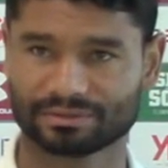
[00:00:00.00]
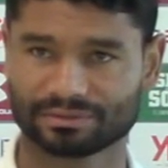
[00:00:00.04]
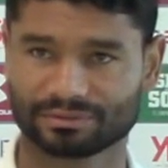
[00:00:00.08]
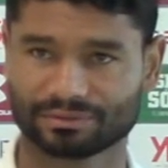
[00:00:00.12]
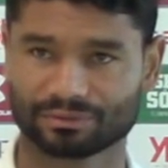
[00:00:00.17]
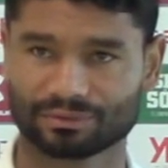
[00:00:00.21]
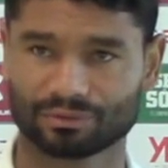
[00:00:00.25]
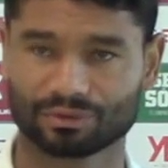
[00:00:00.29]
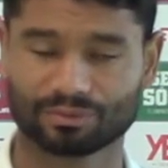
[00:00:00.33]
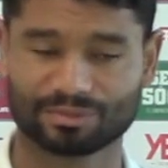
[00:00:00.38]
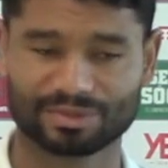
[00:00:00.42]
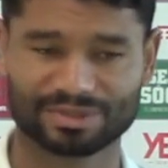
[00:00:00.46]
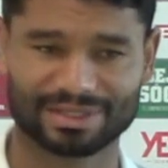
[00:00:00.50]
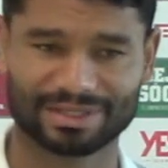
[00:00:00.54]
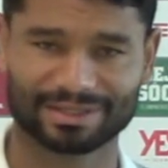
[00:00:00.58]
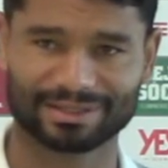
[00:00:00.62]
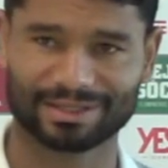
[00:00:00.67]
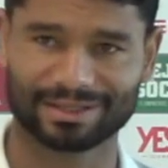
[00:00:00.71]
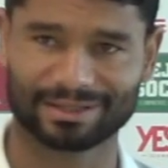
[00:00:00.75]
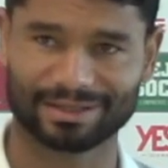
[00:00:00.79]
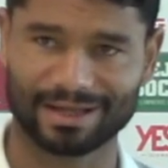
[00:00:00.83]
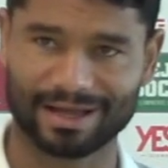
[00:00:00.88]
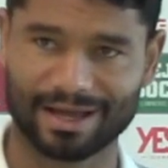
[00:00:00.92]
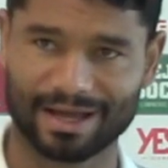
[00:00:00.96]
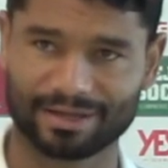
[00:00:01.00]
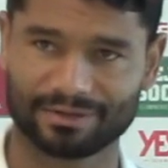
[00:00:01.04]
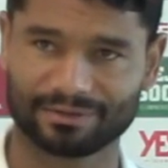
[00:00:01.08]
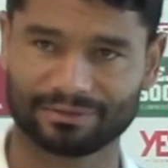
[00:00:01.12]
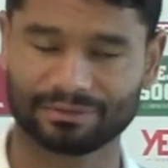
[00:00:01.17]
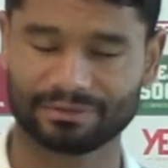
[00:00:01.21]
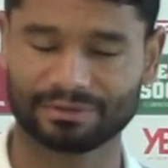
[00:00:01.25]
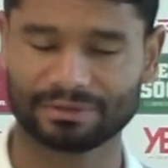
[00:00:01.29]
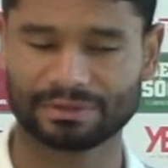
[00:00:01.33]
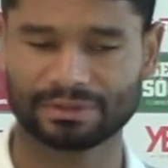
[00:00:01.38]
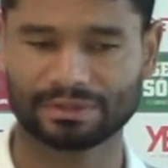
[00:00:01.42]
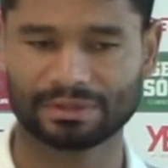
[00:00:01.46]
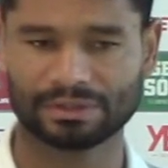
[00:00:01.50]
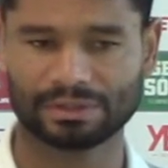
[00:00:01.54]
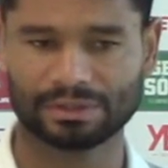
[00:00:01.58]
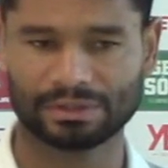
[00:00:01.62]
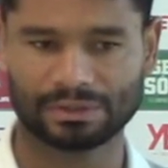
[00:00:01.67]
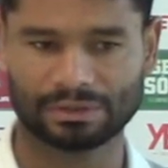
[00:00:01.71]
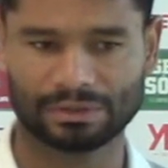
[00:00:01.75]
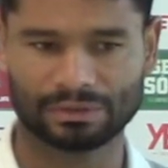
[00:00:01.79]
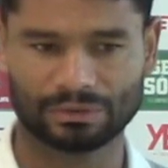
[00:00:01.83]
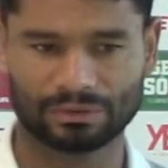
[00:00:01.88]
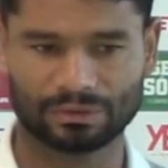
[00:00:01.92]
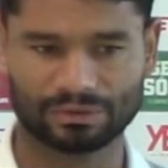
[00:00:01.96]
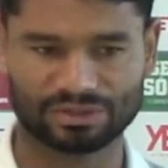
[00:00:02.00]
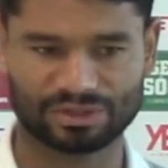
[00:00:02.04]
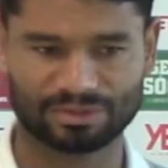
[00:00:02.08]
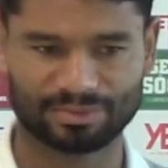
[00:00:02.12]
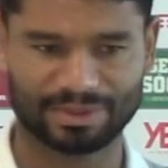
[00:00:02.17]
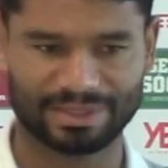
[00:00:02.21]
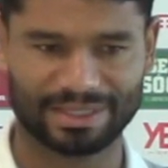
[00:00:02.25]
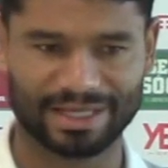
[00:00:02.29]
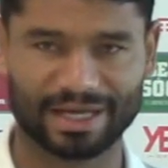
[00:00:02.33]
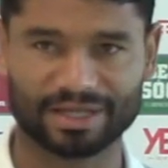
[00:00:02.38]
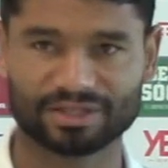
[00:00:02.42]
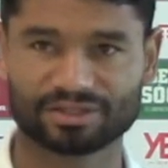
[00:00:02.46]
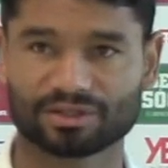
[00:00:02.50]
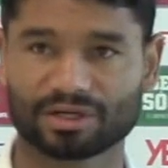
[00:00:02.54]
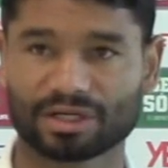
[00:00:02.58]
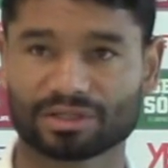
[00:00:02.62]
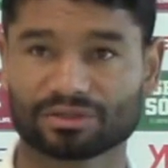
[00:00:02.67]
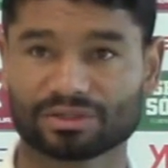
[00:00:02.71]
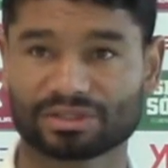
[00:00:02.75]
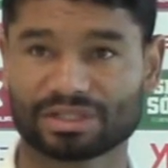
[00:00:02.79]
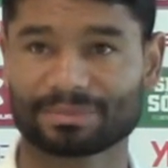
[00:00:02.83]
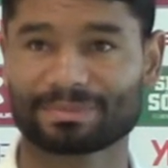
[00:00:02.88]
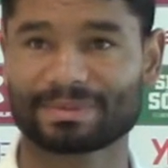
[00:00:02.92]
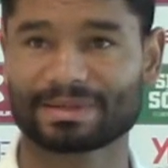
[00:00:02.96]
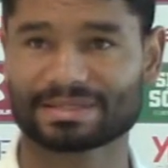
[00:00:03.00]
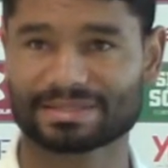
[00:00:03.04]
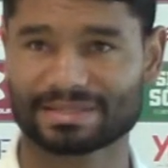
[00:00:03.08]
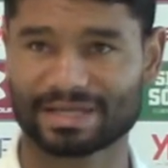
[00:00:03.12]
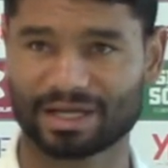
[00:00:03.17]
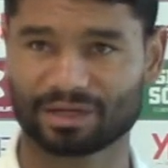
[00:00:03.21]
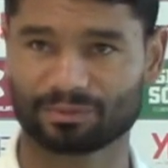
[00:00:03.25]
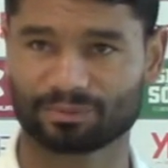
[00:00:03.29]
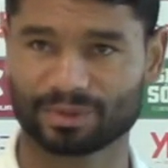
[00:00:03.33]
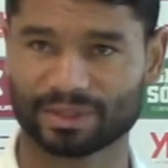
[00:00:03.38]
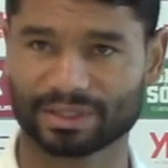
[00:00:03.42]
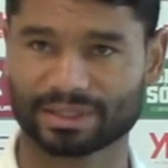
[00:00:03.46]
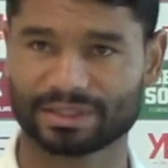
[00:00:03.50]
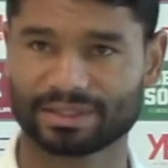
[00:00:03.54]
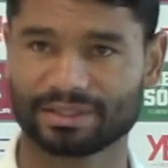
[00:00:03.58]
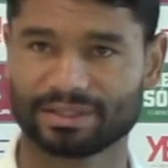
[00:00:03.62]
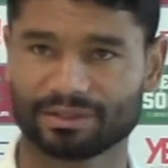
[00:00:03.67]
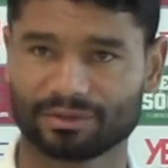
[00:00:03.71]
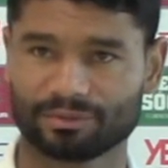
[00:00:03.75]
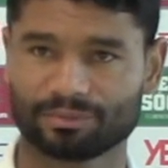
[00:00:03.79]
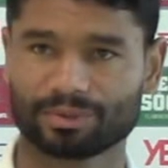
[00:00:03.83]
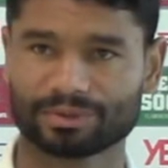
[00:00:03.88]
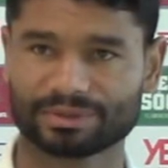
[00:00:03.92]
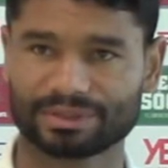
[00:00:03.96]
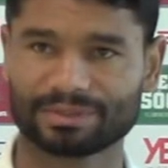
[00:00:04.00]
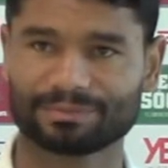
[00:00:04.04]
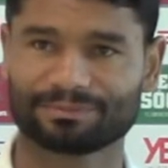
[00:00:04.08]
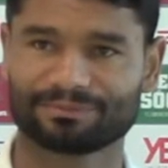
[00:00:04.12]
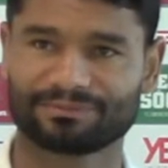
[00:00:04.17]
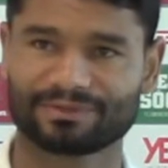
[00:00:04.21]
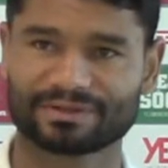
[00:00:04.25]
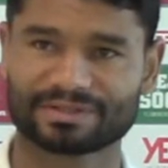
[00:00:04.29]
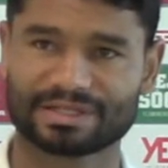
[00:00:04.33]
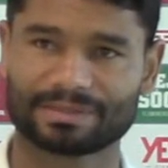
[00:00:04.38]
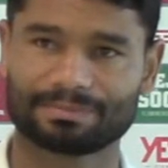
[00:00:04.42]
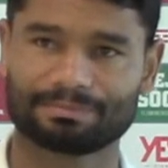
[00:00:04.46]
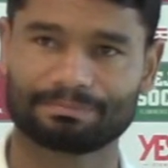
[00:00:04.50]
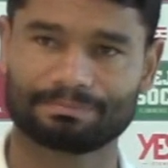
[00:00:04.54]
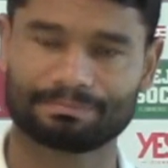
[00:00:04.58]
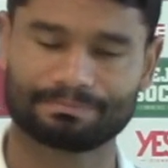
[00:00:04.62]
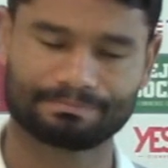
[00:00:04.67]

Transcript: Um clube centenário, onde milhares de jogadores já passaram por aqui e eu poder fazer